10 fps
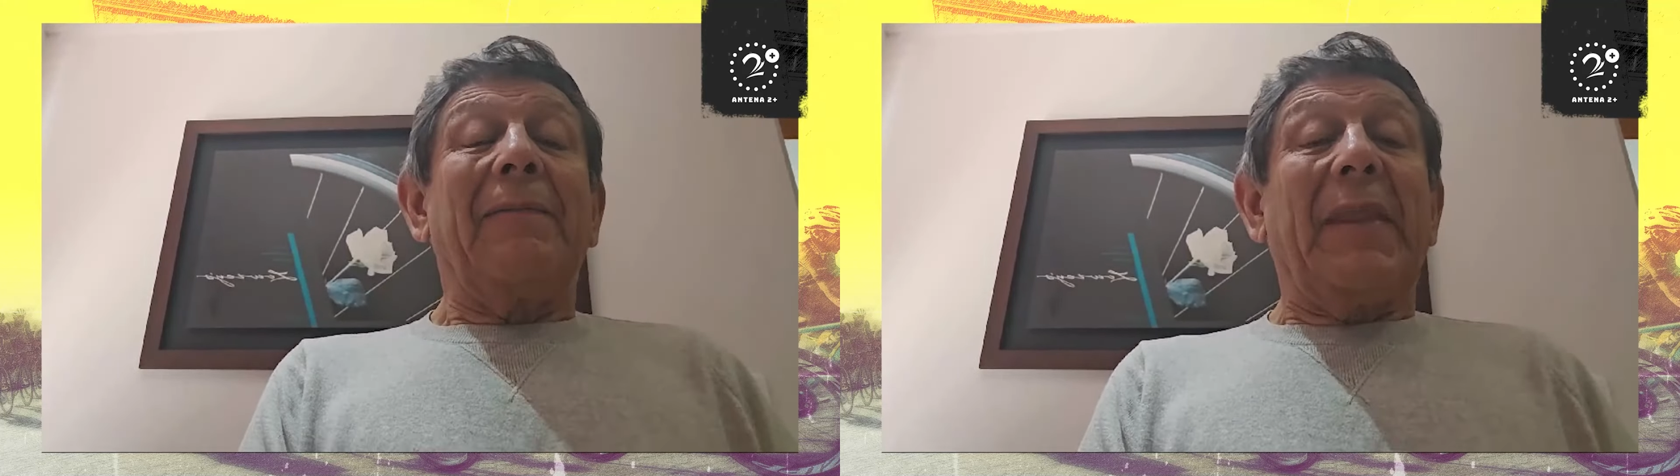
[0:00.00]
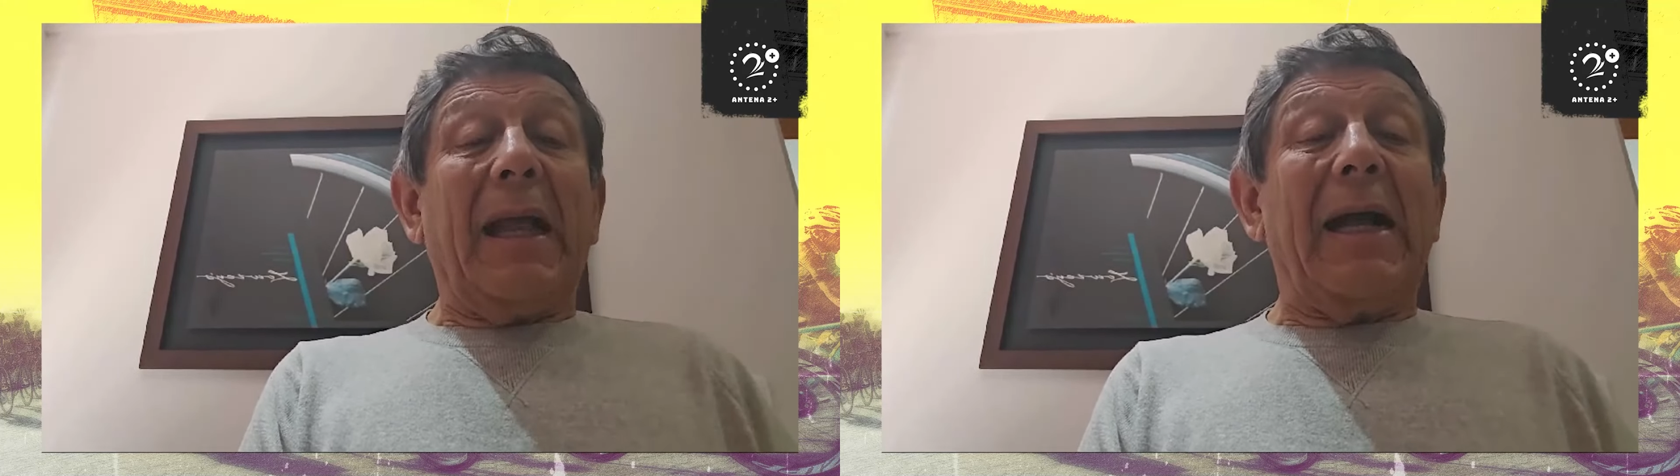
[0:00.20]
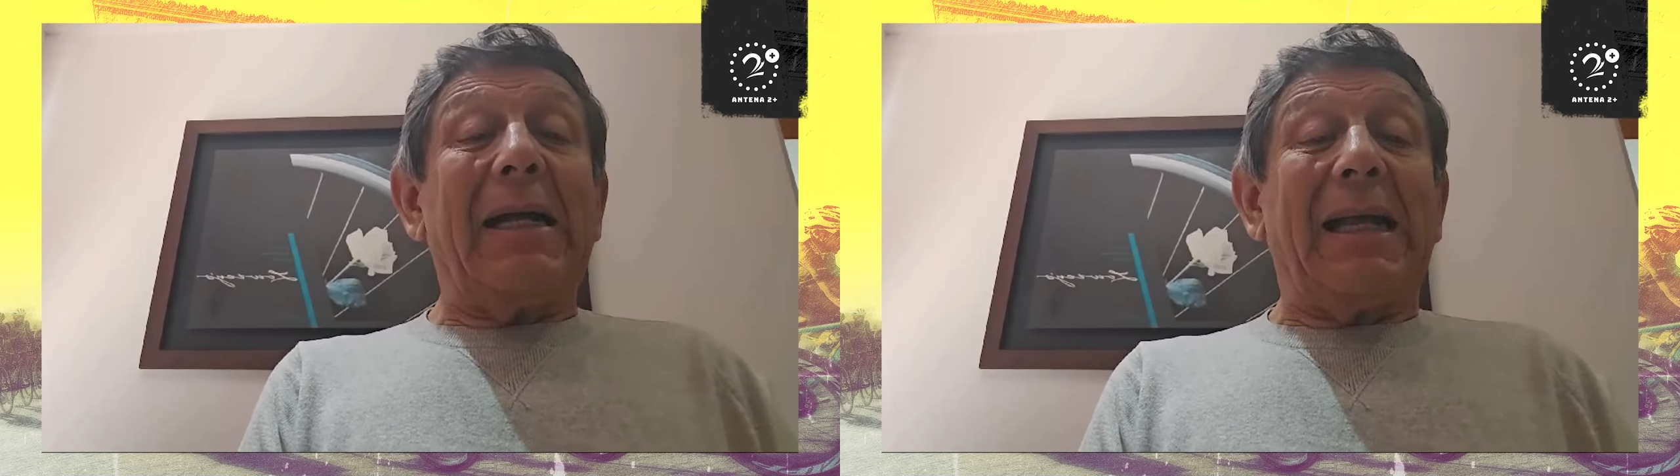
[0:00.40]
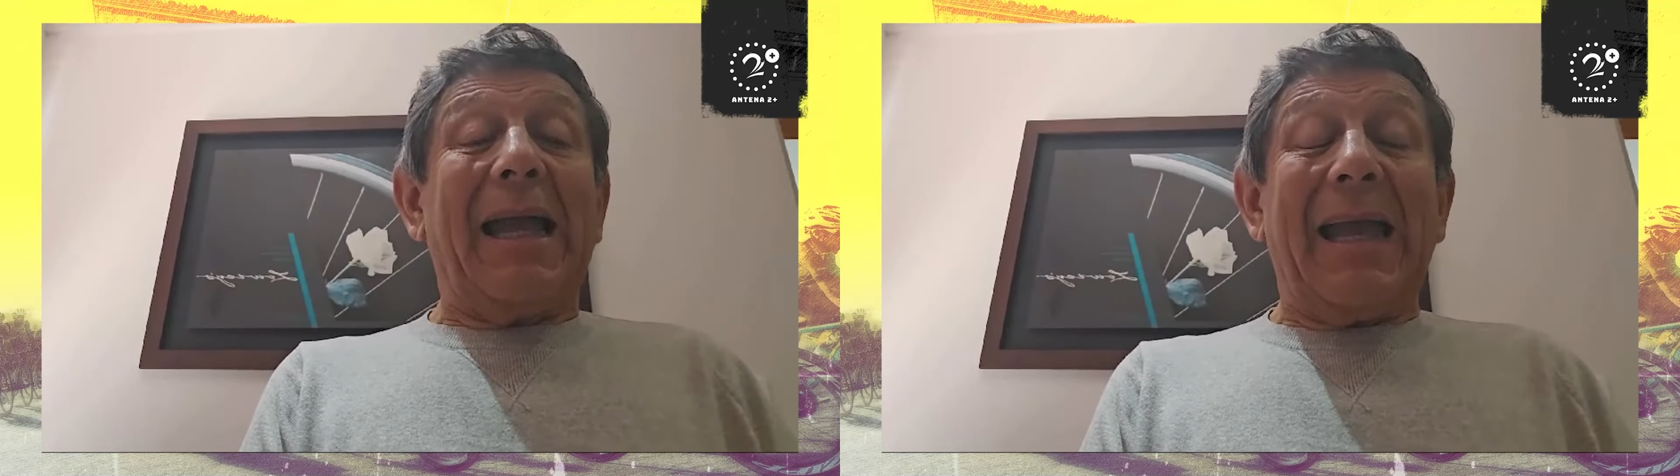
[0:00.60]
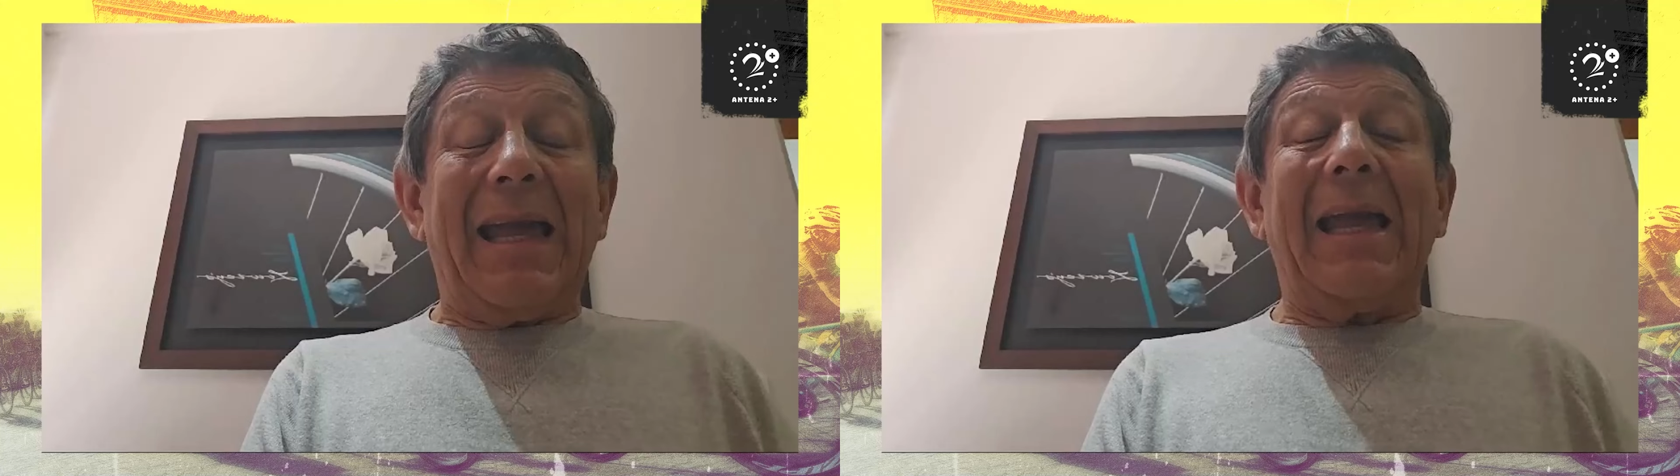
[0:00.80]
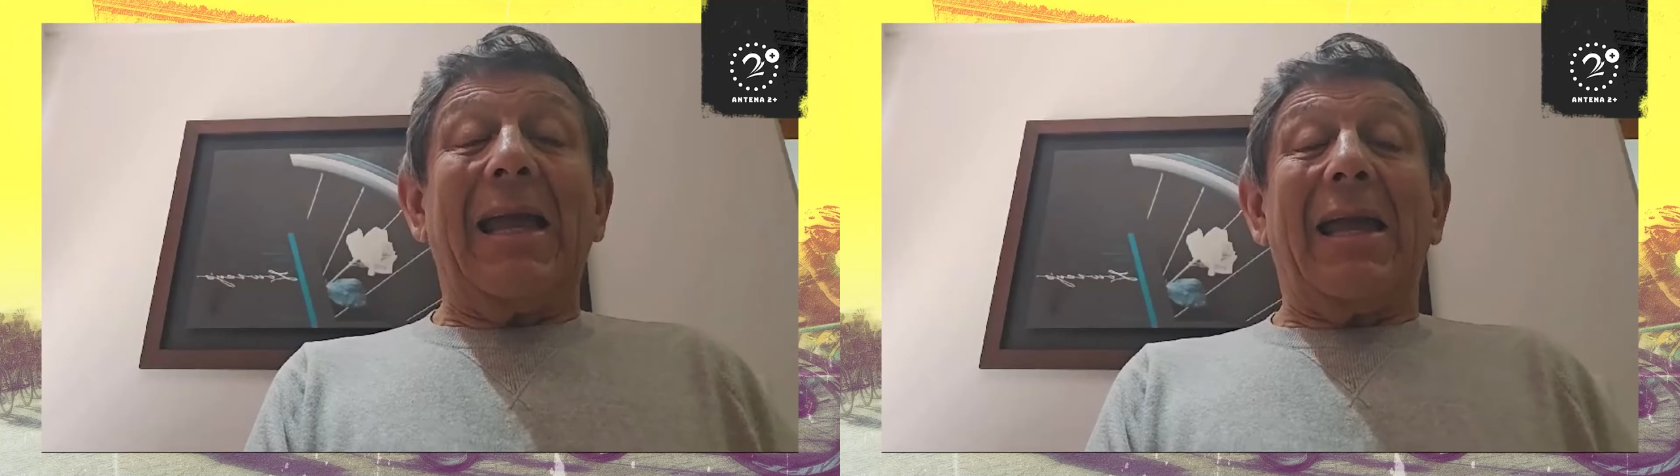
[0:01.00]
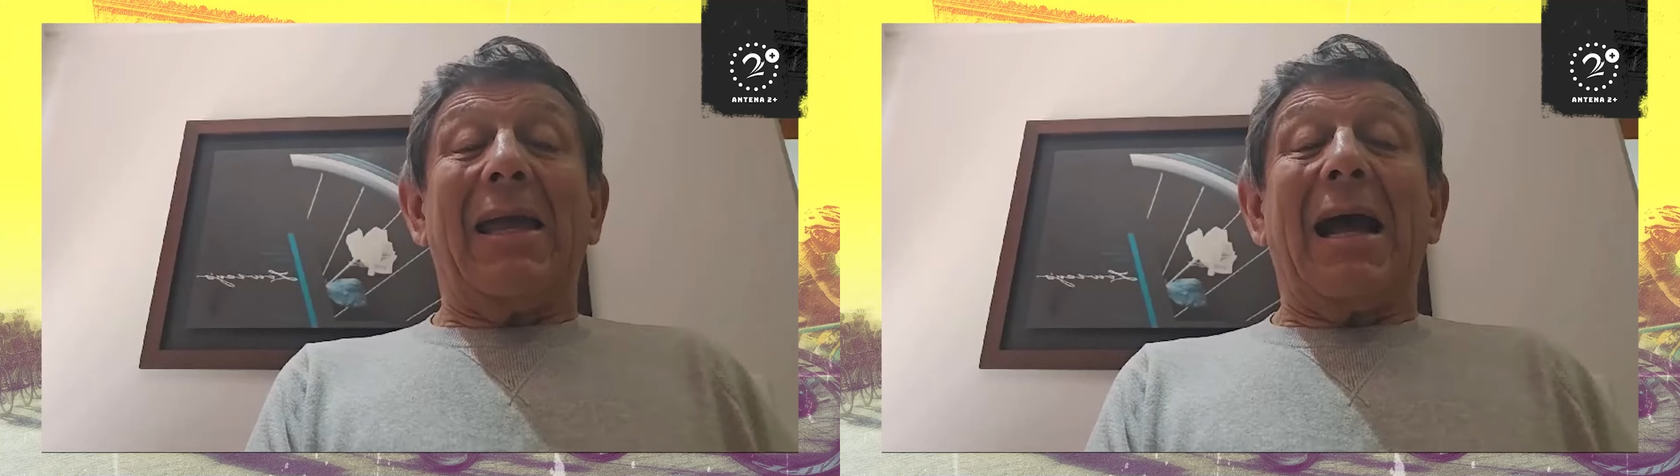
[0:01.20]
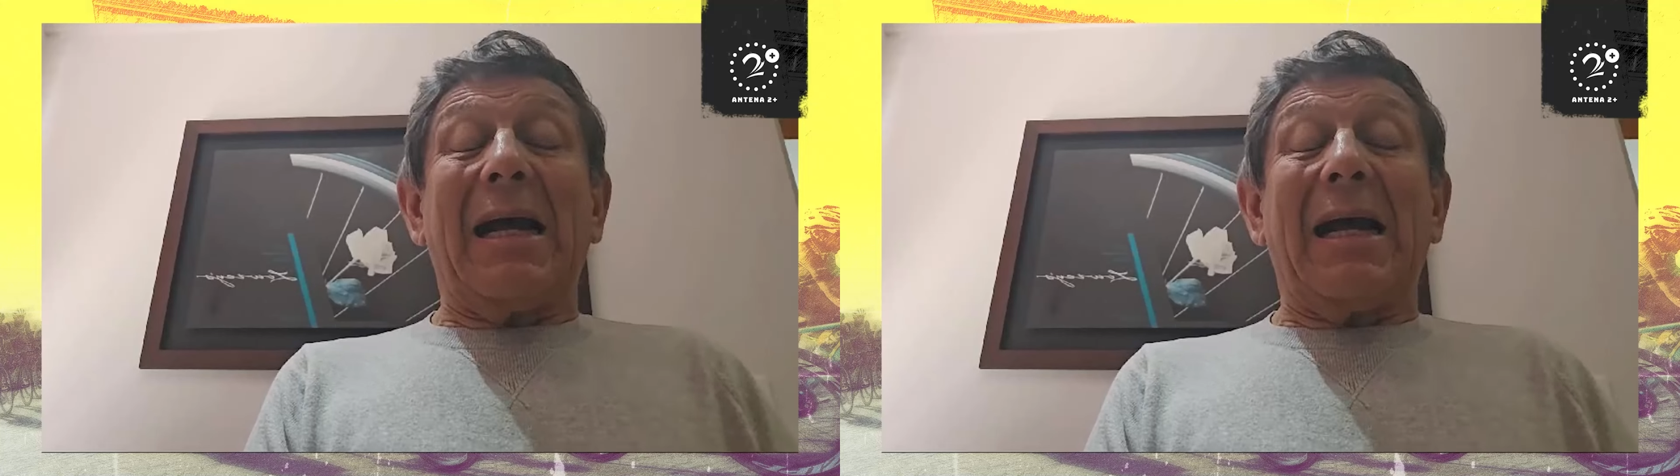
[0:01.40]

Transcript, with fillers: Deja que eh,